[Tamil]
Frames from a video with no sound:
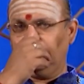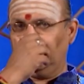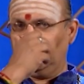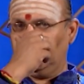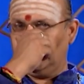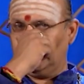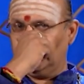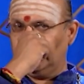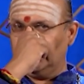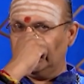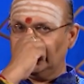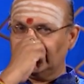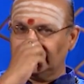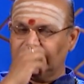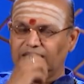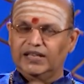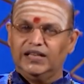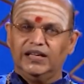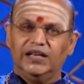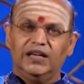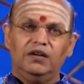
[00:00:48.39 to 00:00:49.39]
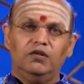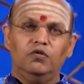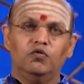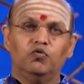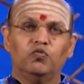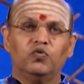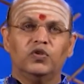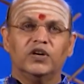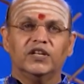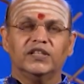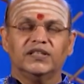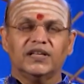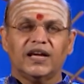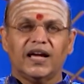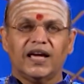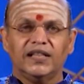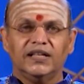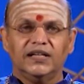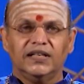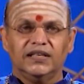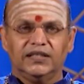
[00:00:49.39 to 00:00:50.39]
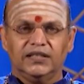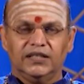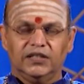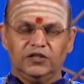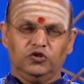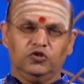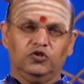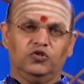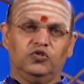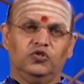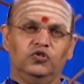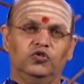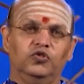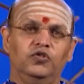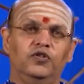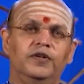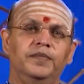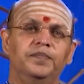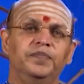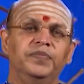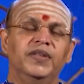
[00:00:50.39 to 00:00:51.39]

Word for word: நீங்கள் என்ன செய்கிறீங்க உங்களோட ஜாதகத்தை எடுத்துக்கொள்ளுங்க